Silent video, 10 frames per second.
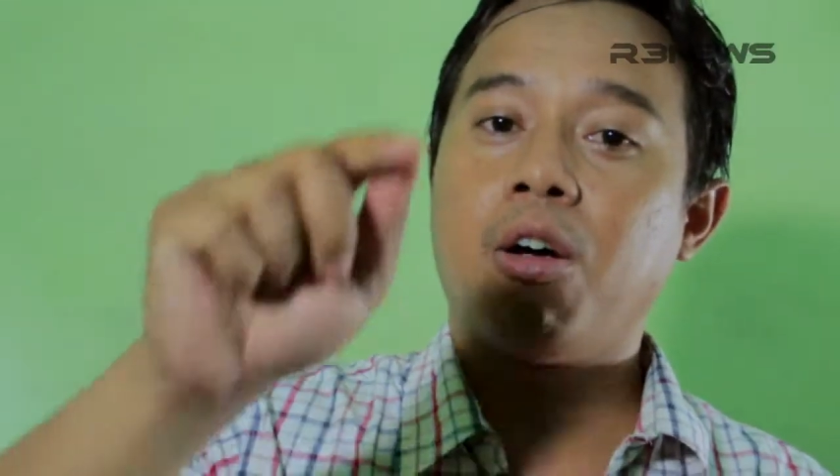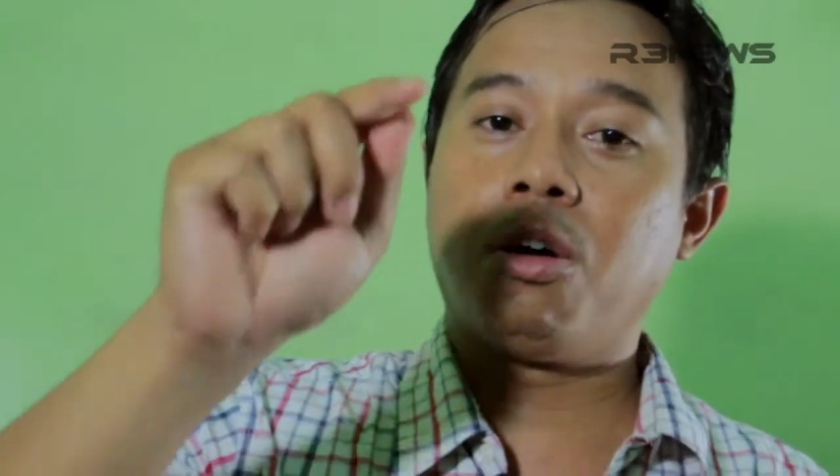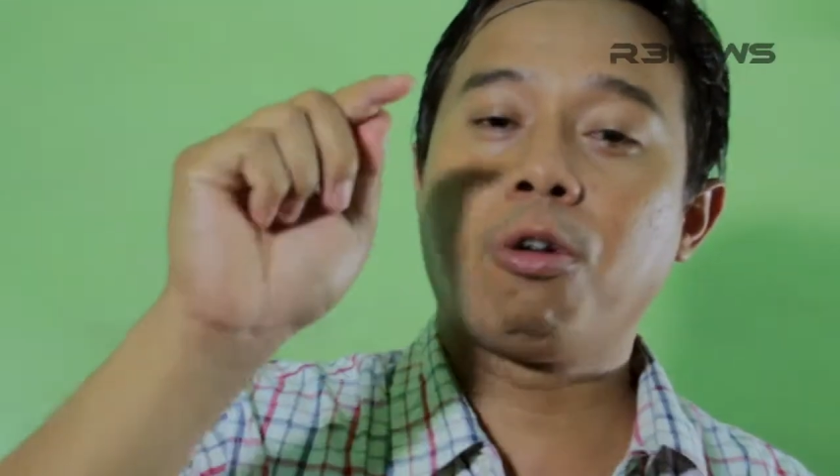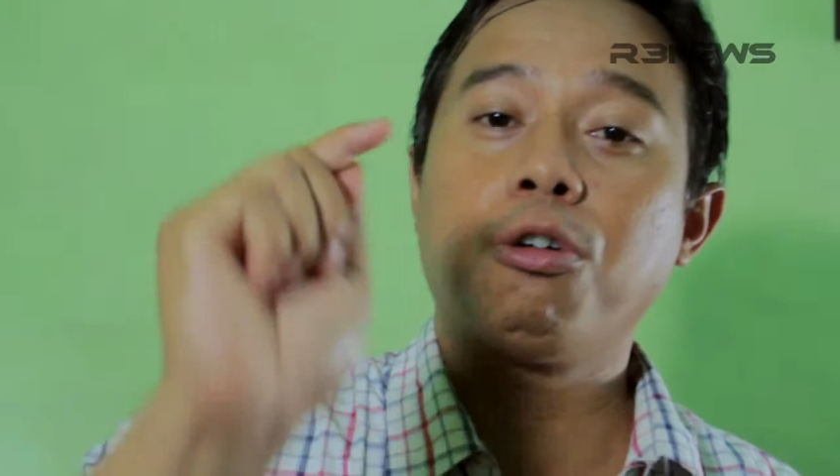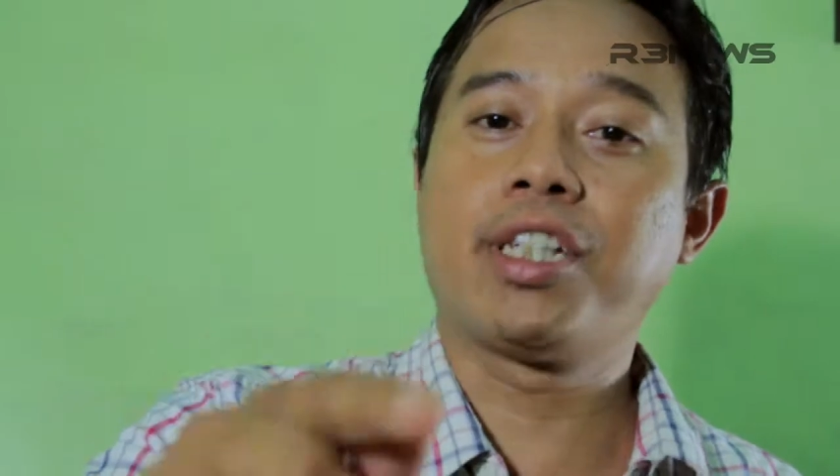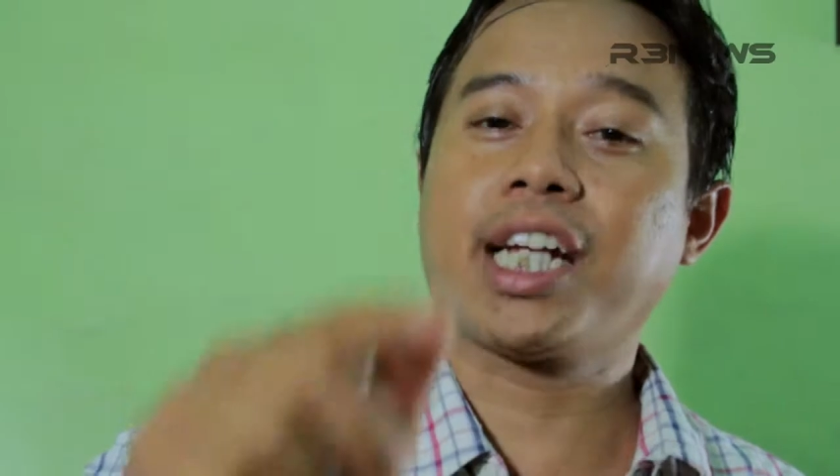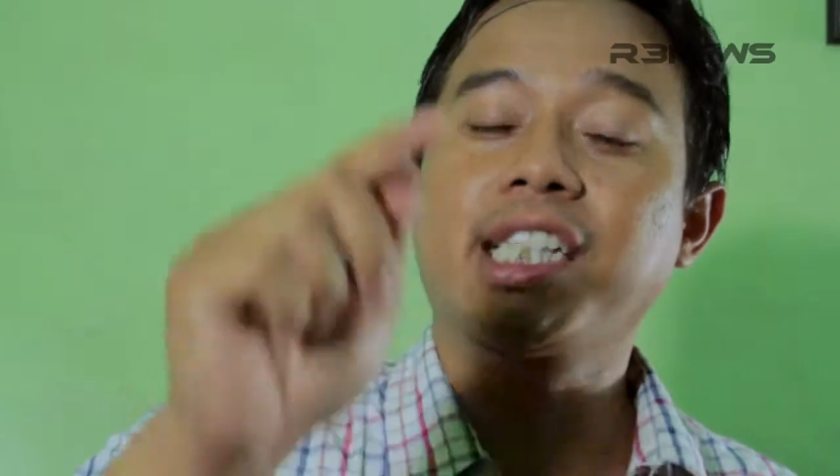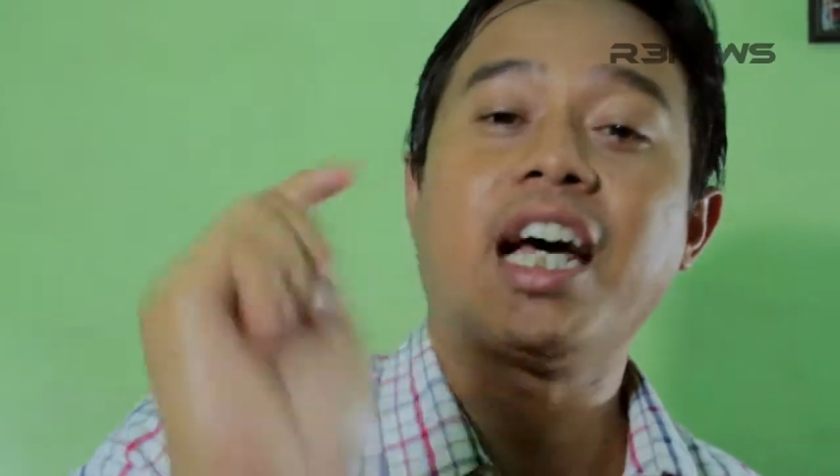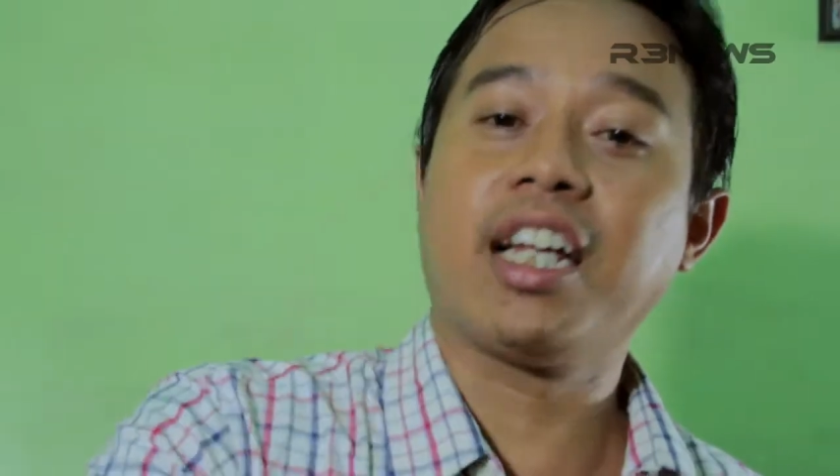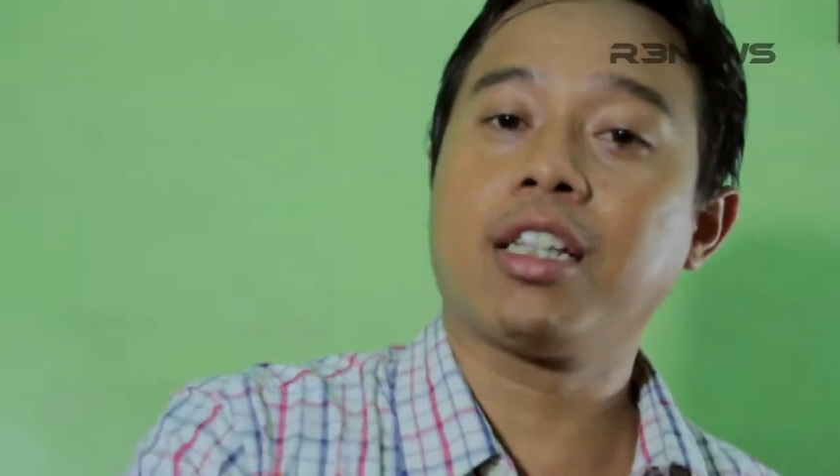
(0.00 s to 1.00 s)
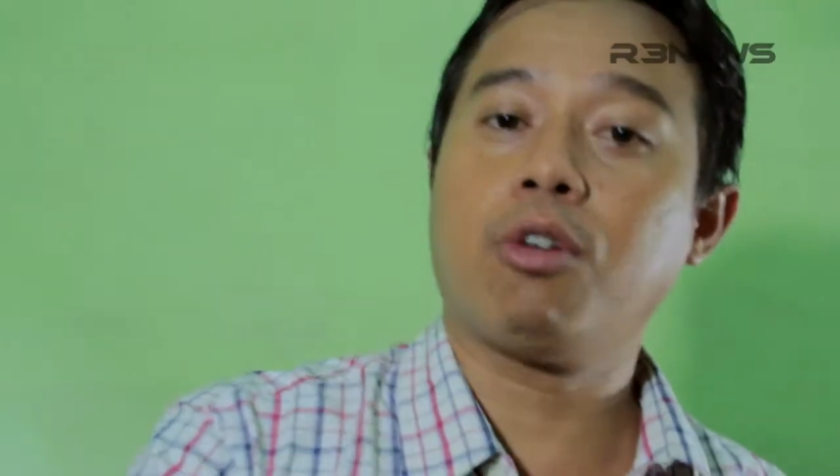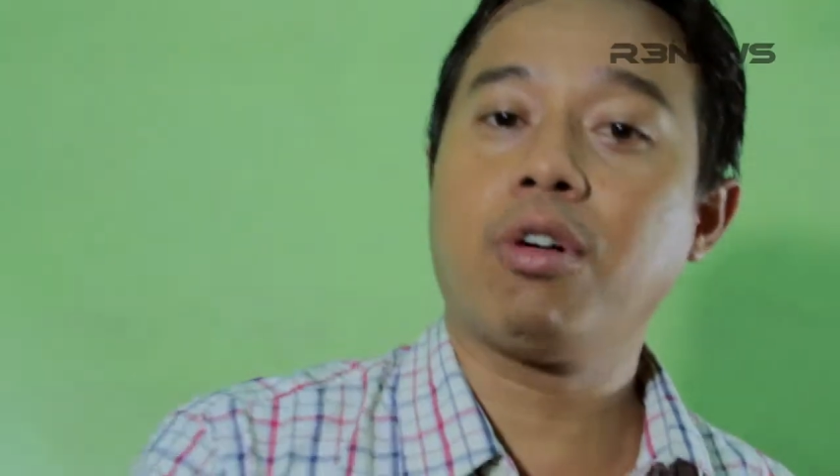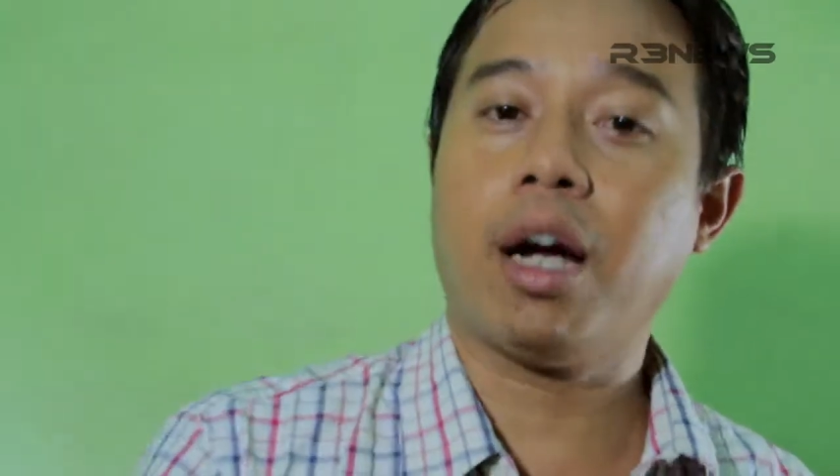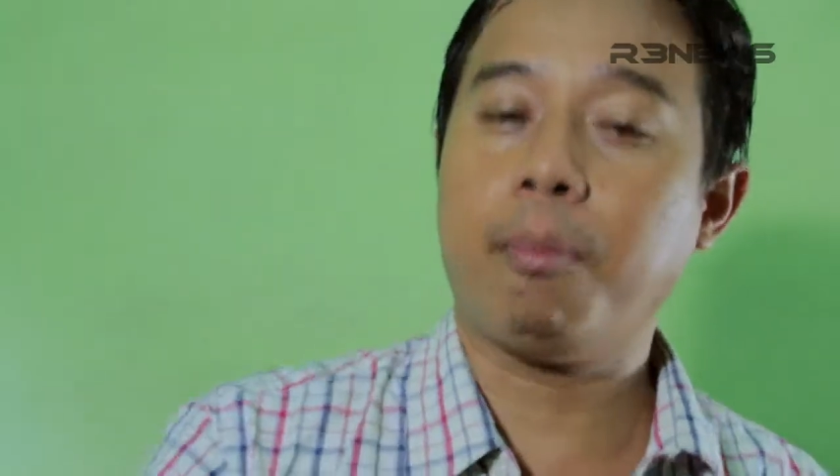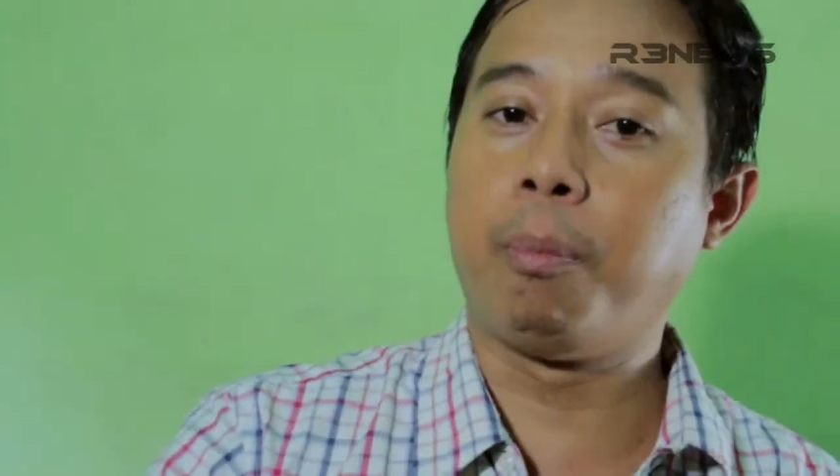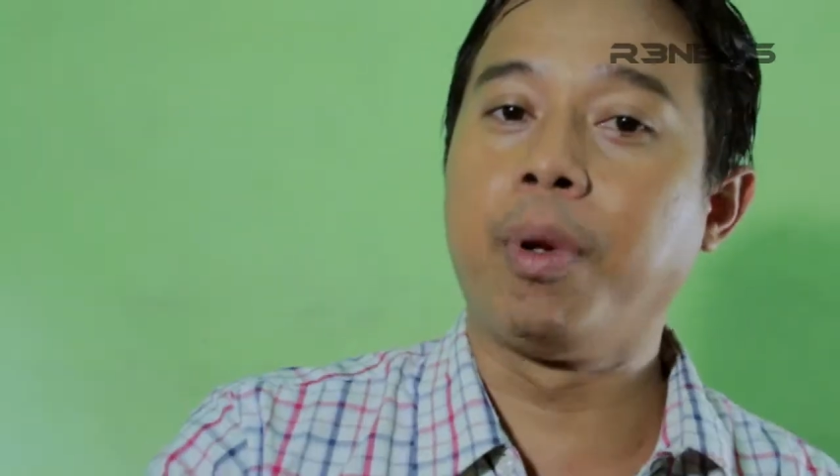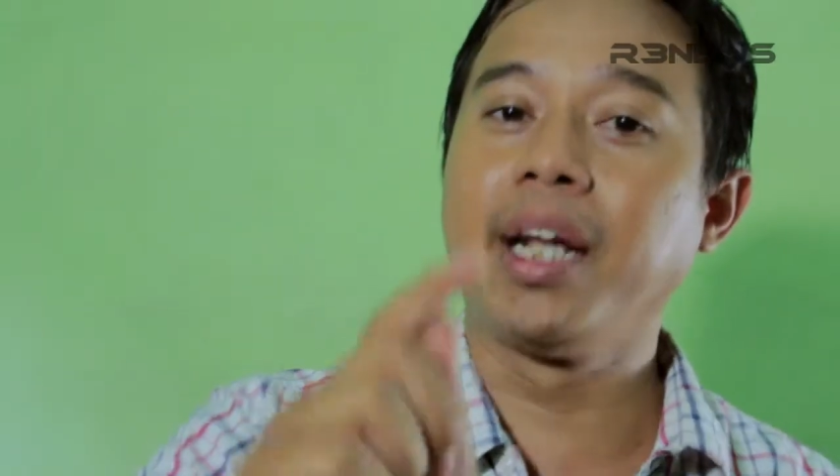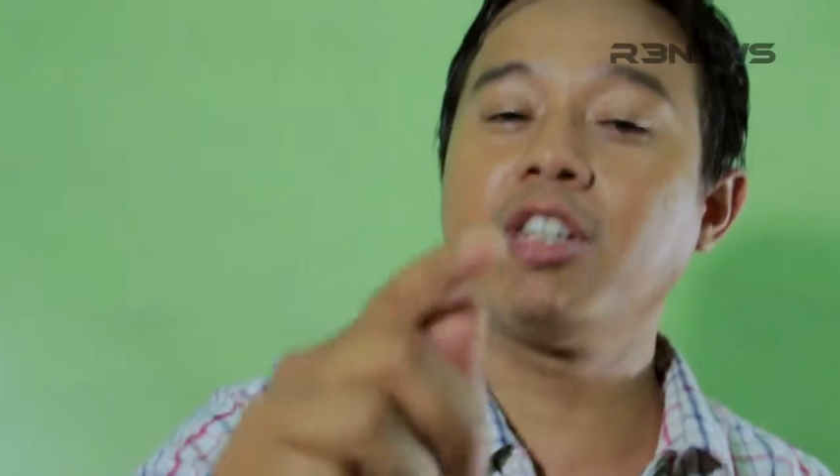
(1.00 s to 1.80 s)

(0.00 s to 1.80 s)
ngojek seharian tahu nggak belinya